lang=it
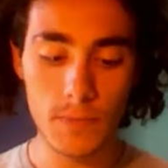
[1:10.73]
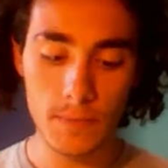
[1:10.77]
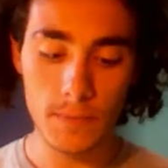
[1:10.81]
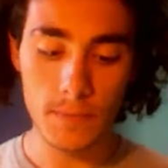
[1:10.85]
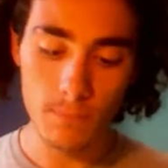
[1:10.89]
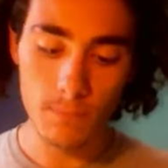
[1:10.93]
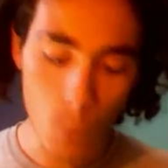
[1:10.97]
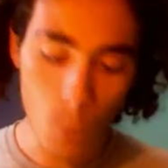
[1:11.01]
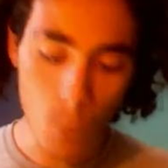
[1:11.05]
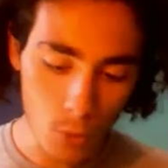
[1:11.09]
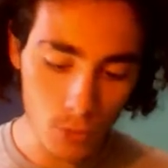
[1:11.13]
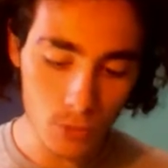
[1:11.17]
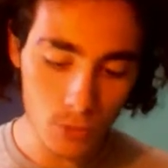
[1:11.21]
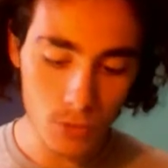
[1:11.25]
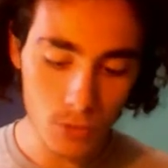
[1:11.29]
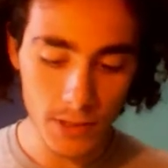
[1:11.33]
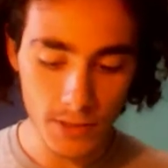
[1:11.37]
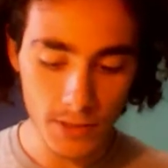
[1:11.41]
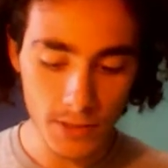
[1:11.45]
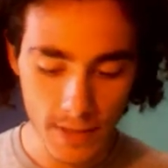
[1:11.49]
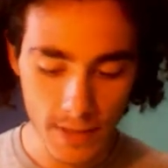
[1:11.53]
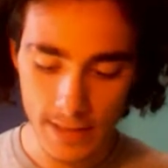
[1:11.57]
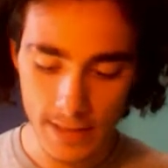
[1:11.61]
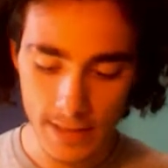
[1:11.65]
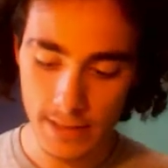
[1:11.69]
molto
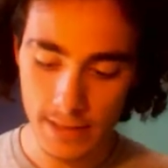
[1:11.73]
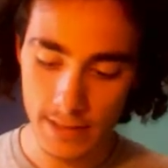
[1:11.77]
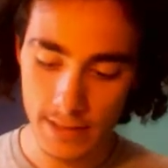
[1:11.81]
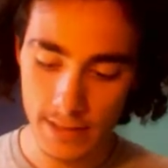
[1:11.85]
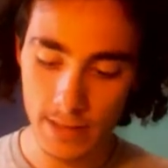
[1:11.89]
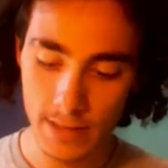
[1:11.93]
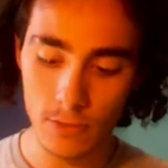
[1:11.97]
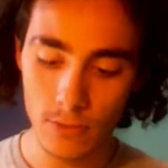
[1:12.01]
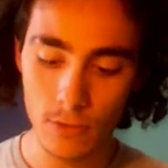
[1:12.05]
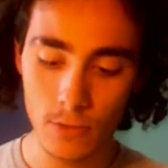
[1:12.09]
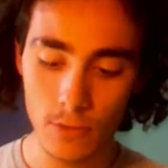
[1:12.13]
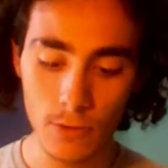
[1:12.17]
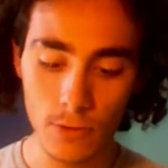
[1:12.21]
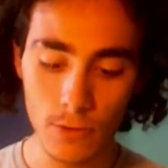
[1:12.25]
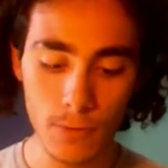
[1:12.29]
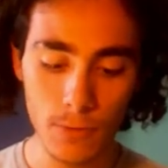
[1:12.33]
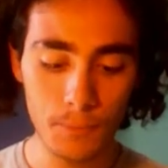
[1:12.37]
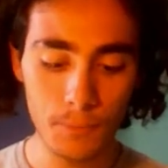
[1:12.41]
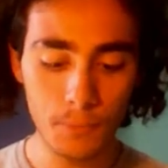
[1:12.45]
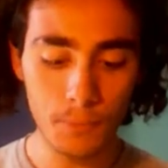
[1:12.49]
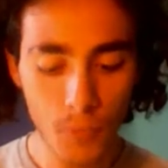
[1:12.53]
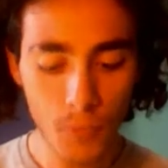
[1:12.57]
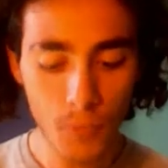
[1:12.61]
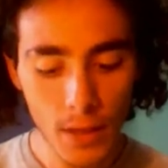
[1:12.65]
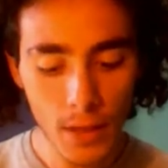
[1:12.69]
diverse tra loro.
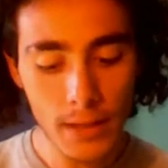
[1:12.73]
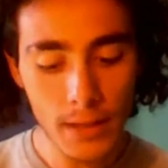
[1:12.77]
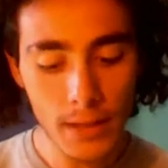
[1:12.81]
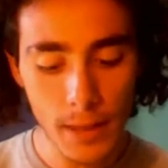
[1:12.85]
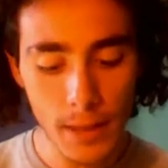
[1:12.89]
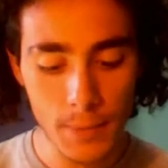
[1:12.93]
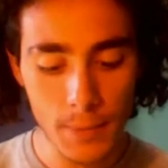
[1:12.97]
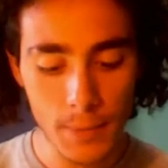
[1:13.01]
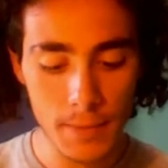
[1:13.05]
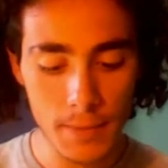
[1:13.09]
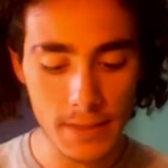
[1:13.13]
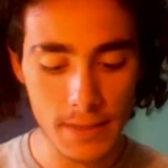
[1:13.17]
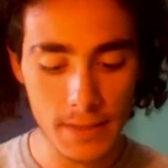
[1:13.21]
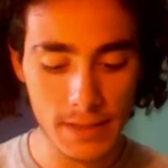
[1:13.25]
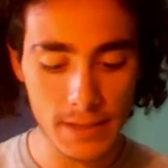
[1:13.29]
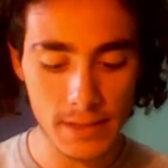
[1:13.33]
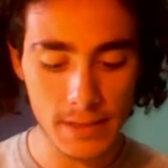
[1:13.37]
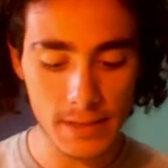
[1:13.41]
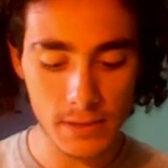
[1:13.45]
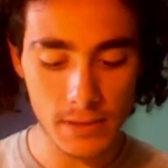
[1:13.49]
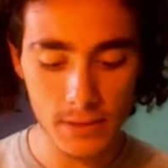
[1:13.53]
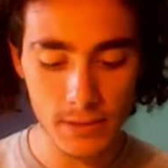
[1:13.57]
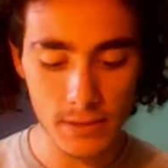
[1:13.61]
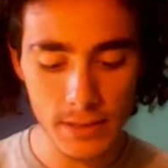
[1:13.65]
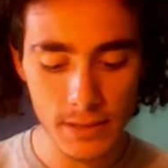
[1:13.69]
La prima
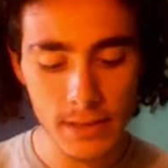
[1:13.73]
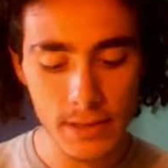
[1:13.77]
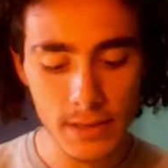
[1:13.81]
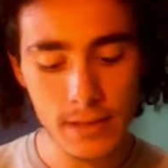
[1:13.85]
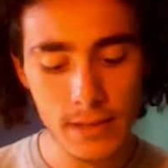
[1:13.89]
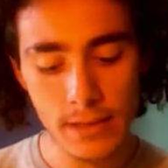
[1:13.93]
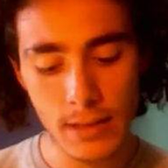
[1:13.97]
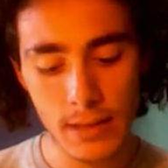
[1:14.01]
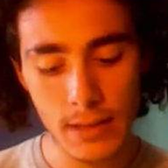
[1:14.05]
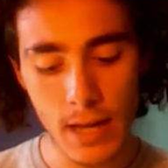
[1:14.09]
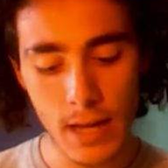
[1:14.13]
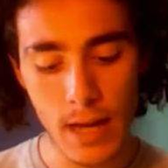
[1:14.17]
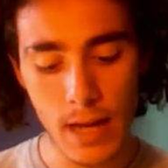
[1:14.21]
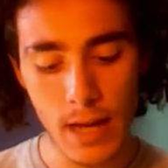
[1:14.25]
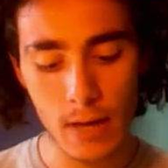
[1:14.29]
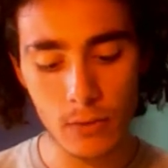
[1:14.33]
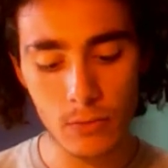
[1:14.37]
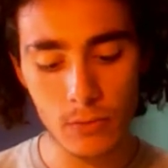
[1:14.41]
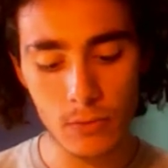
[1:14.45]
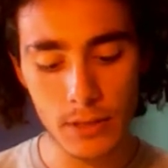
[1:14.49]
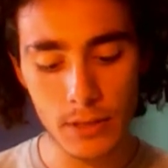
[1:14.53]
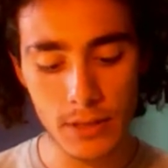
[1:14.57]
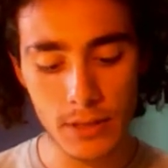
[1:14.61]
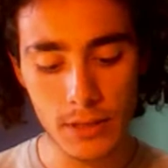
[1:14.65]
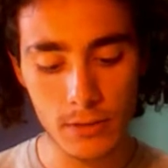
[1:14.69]
sezione ha
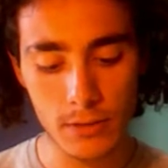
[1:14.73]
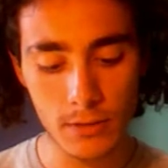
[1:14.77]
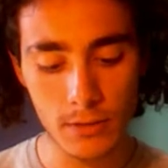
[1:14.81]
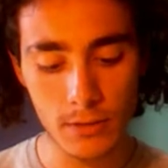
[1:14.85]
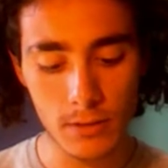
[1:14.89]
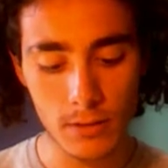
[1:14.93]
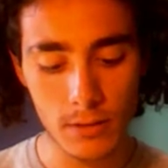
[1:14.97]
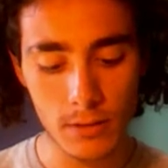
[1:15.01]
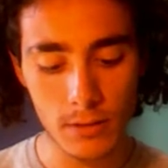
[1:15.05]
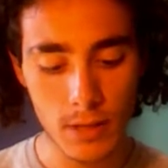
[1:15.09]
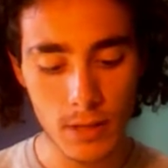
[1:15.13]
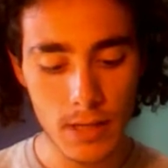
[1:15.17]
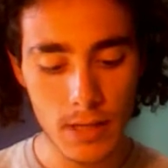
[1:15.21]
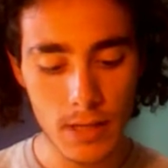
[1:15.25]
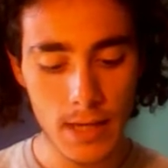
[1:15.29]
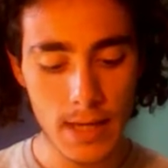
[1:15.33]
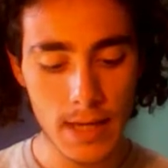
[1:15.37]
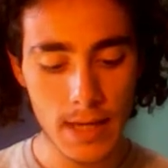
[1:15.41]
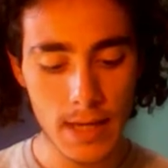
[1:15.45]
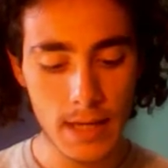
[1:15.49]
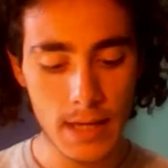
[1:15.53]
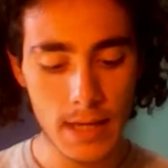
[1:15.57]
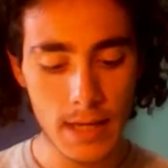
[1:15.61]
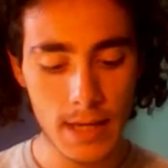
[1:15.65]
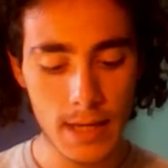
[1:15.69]
un titolo
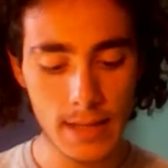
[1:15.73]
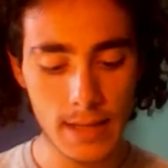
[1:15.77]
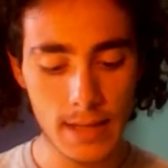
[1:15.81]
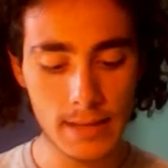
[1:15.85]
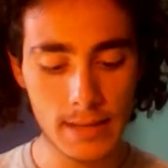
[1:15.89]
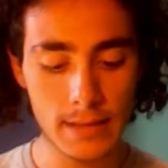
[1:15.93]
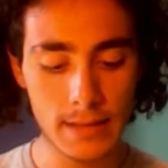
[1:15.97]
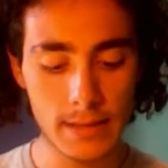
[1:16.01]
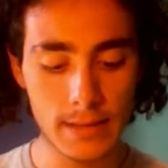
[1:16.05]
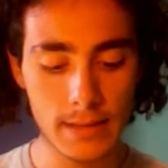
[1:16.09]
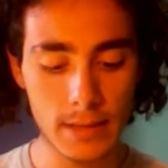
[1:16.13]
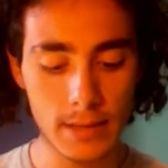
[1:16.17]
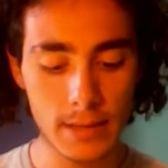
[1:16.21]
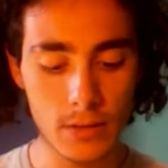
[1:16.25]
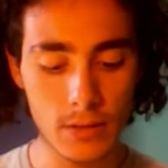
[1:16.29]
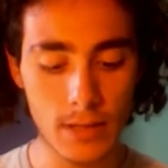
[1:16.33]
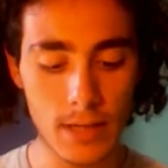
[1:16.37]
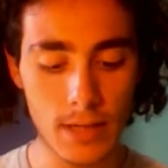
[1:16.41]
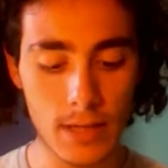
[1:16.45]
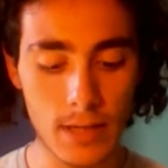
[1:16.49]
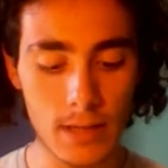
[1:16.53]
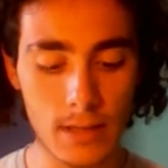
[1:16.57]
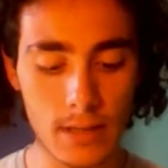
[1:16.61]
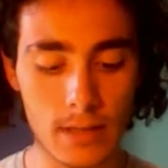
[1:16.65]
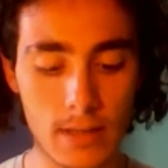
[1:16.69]
e si
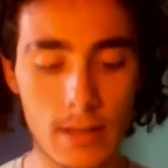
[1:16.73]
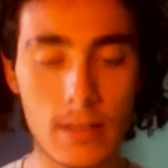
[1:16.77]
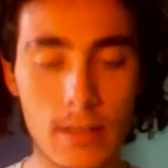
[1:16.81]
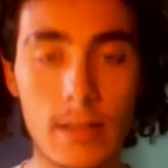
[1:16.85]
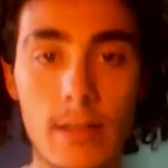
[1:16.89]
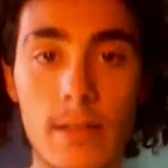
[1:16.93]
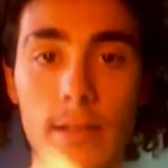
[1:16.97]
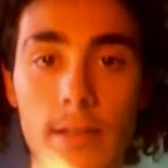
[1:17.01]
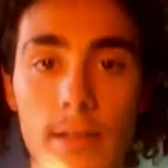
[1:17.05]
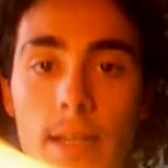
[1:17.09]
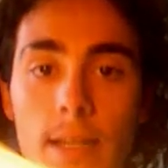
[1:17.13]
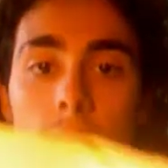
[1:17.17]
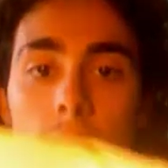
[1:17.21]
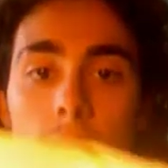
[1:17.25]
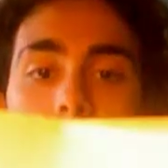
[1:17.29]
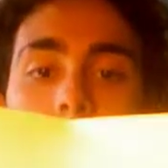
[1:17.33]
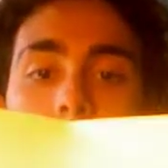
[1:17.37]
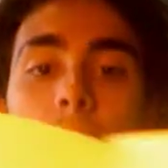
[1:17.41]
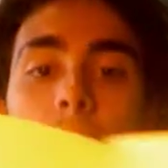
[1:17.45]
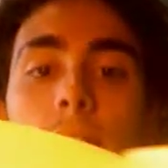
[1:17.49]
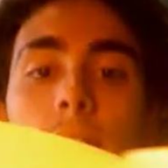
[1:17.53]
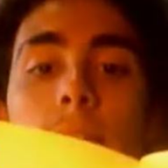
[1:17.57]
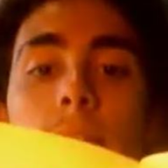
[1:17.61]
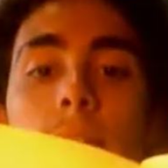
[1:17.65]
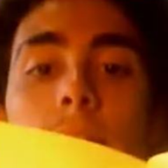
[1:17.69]
intitola Nella
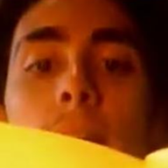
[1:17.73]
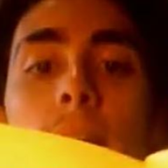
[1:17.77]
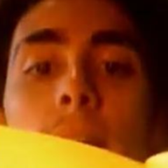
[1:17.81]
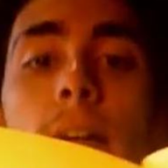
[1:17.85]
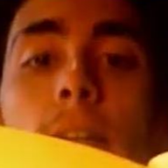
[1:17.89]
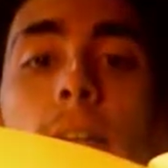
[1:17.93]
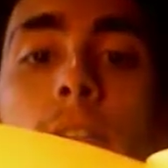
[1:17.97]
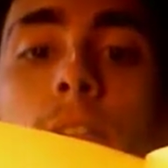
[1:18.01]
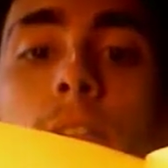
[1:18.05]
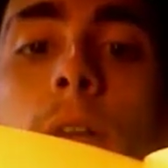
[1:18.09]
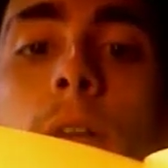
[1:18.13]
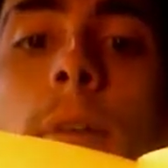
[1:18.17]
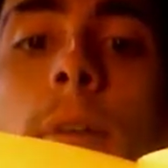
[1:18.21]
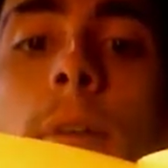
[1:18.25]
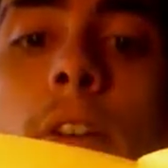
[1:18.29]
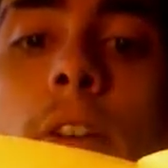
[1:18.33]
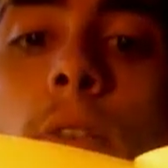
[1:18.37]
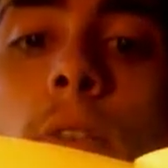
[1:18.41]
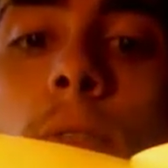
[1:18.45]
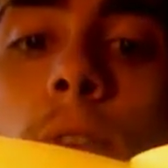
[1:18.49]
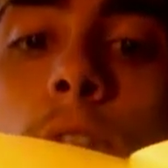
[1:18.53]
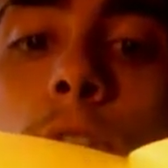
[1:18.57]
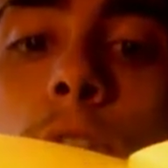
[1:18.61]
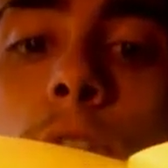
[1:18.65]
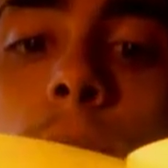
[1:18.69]
tela di ragno. Vabbè, io lo
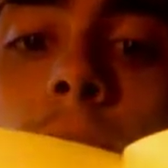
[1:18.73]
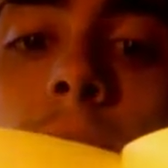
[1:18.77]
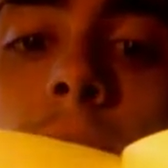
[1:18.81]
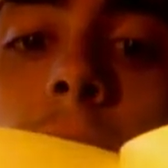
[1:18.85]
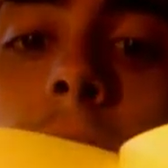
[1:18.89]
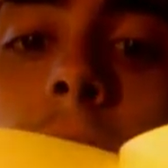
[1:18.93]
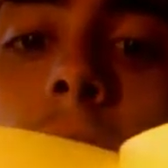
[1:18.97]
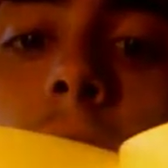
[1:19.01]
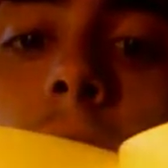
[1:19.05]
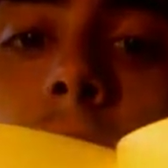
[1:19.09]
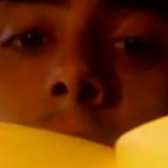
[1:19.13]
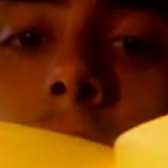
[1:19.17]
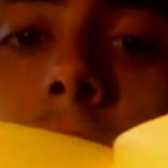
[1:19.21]
faccio vedere lo